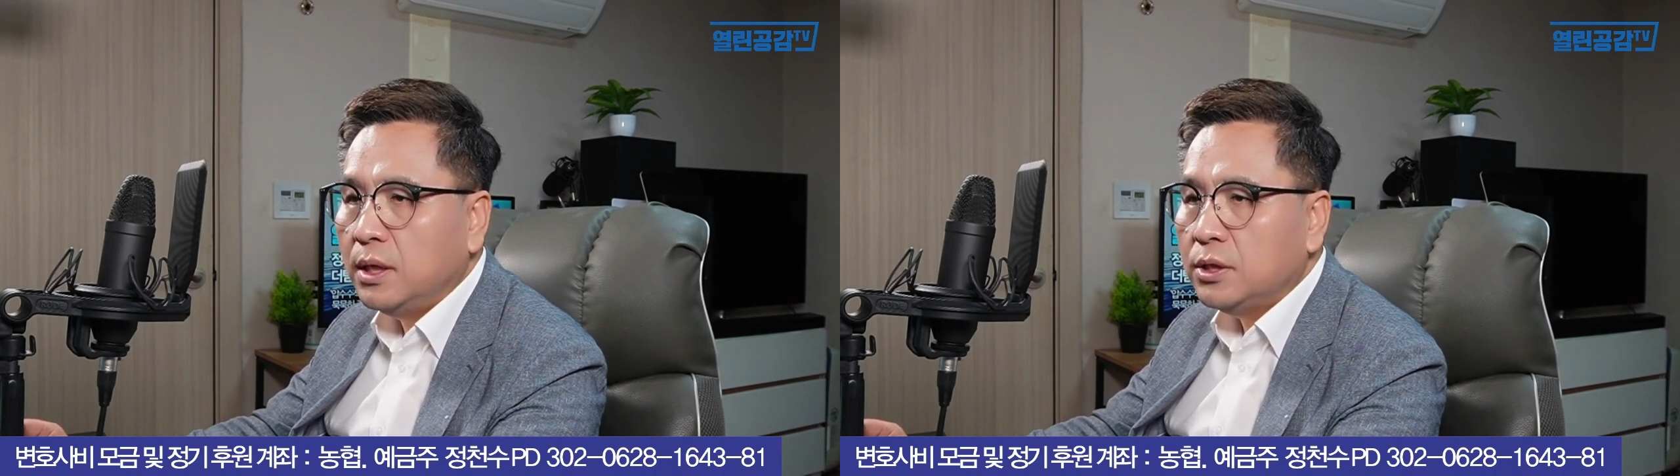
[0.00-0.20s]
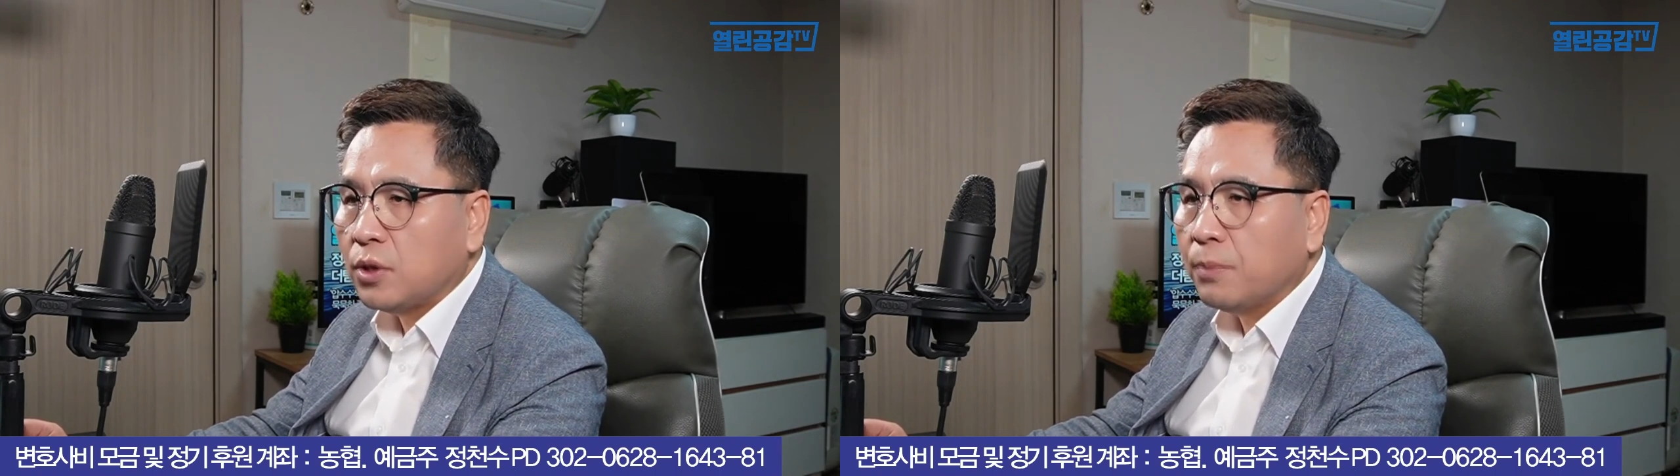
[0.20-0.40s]

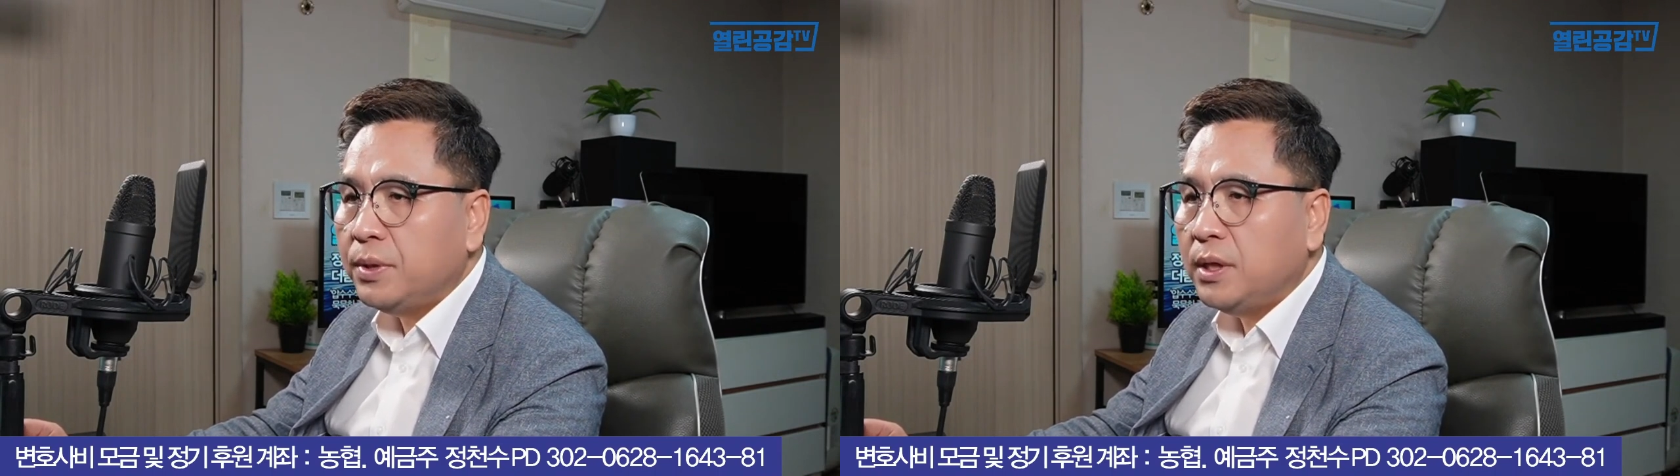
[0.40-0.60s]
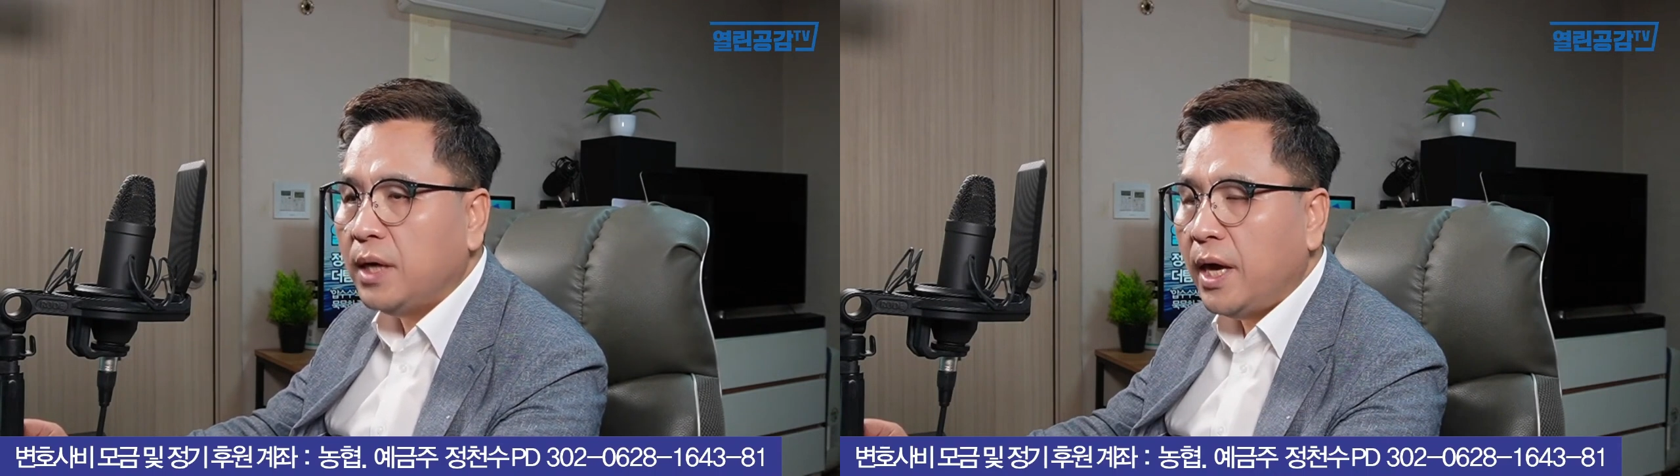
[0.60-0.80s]

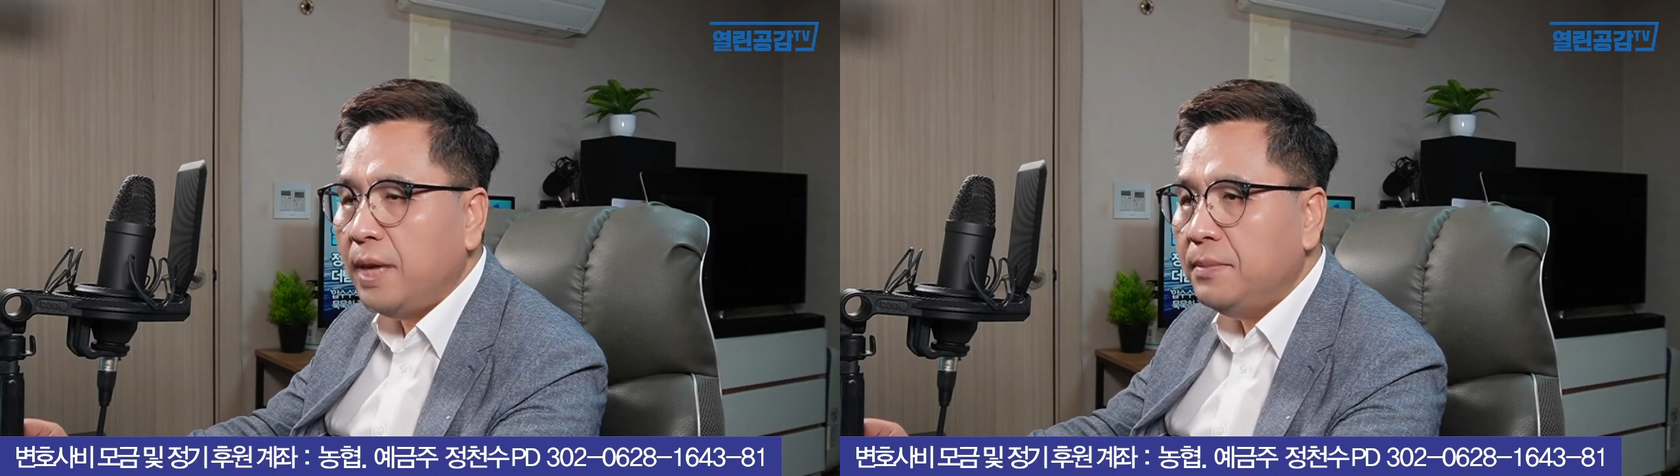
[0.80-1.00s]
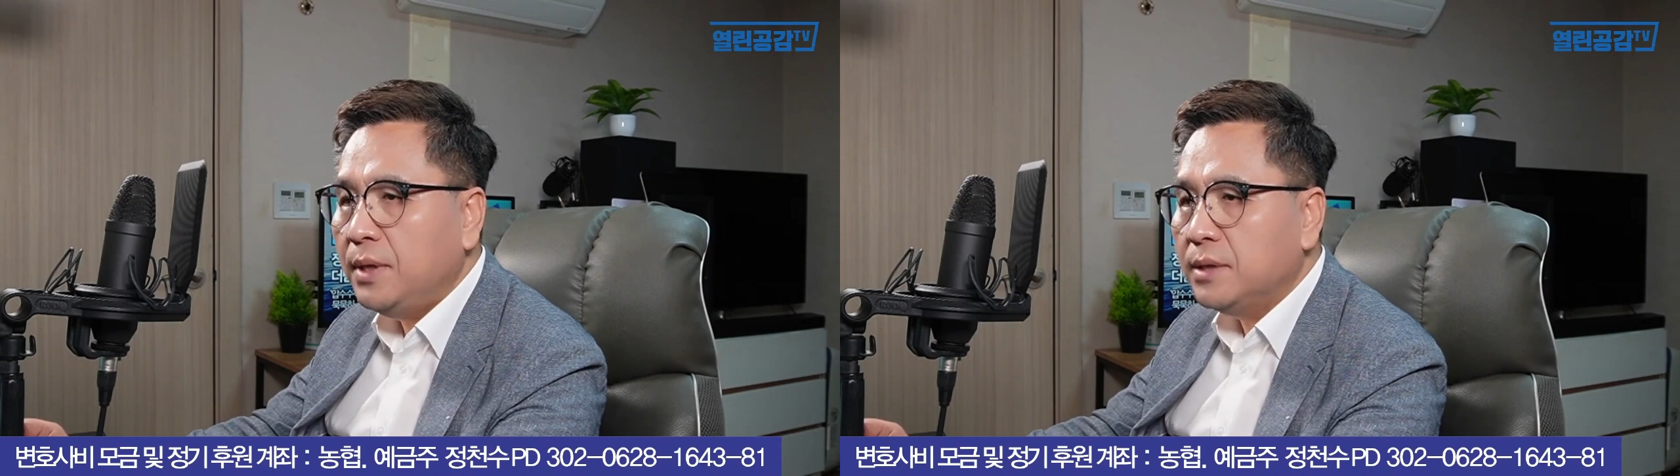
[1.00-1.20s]
정피디가
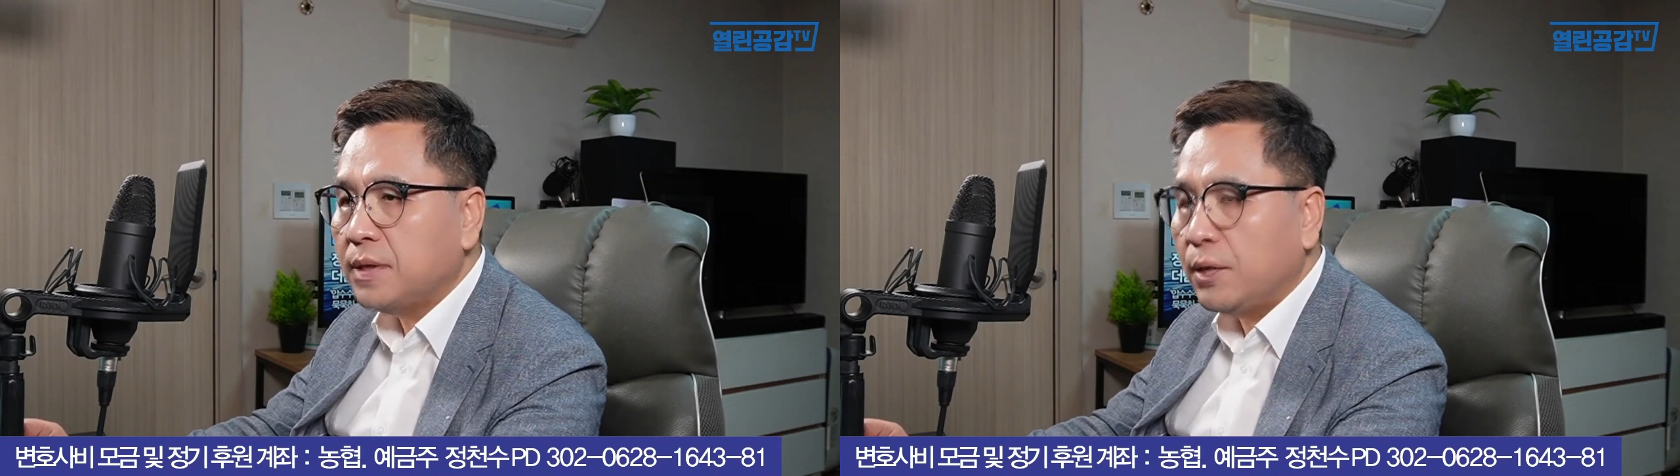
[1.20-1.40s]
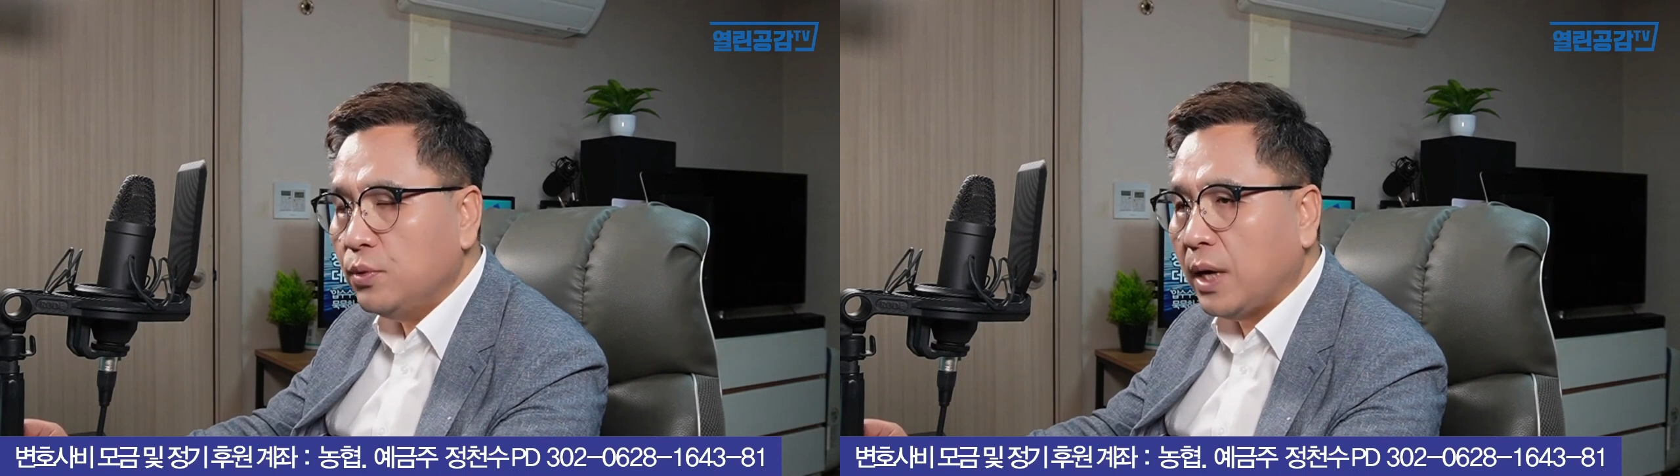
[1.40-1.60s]
해임된
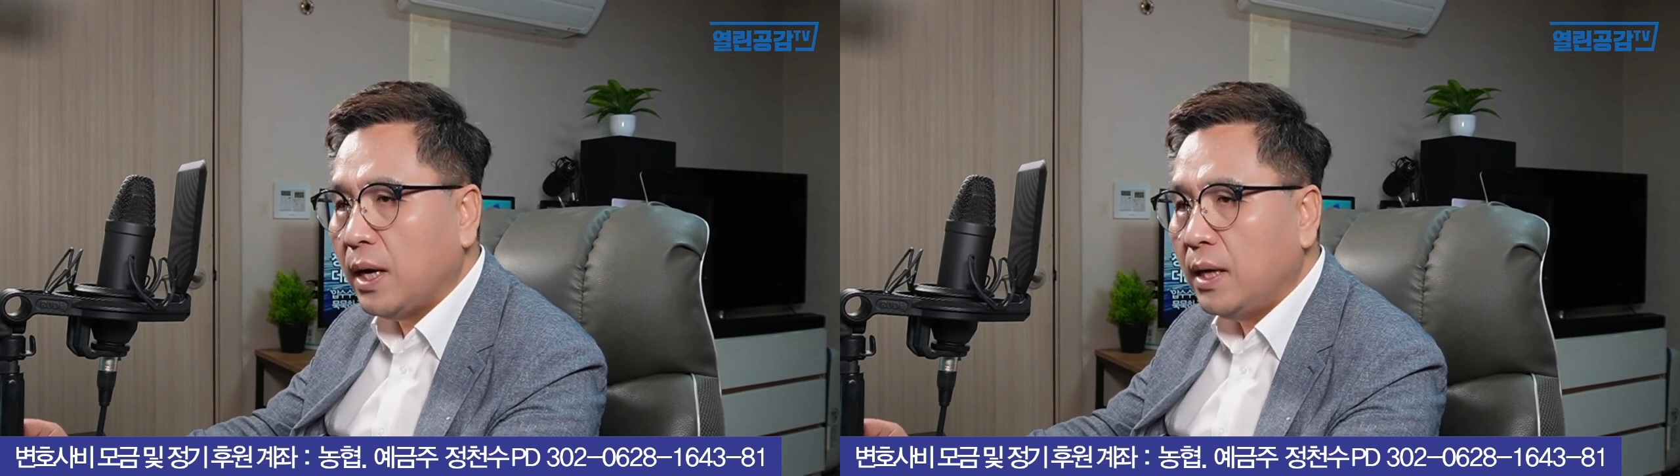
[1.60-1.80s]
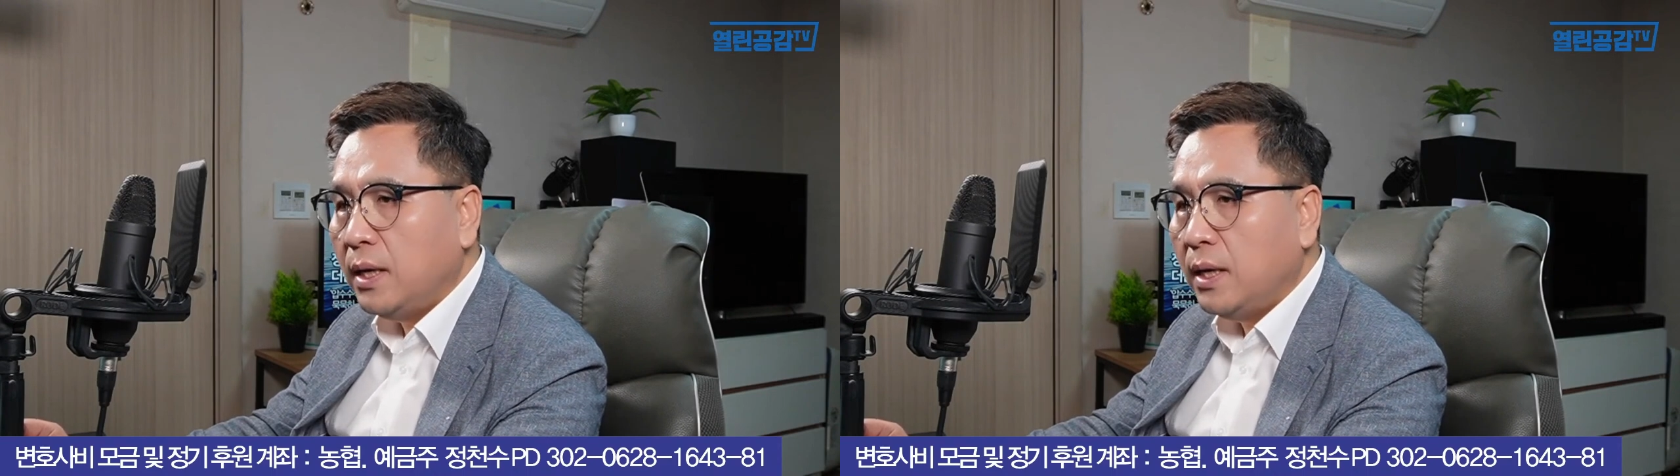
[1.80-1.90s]
사유가